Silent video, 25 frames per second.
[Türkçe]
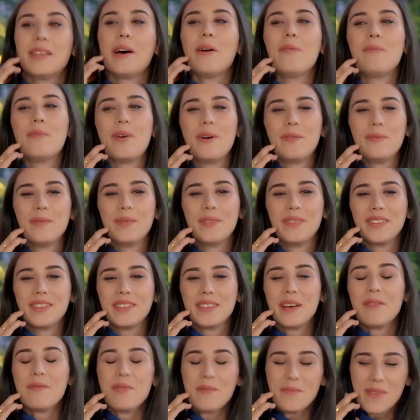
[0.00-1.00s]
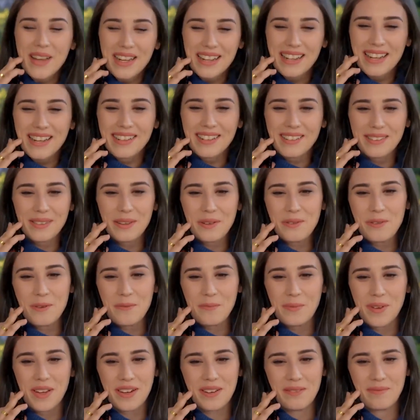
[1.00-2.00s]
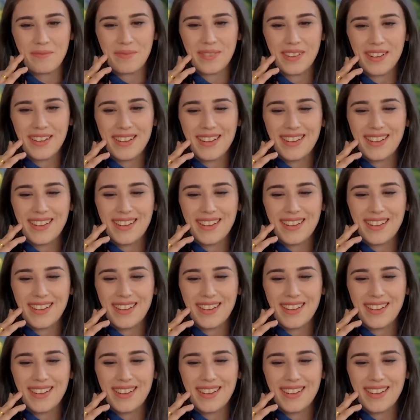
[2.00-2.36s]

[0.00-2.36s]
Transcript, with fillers: Tamam, tamam ellerinden öperim.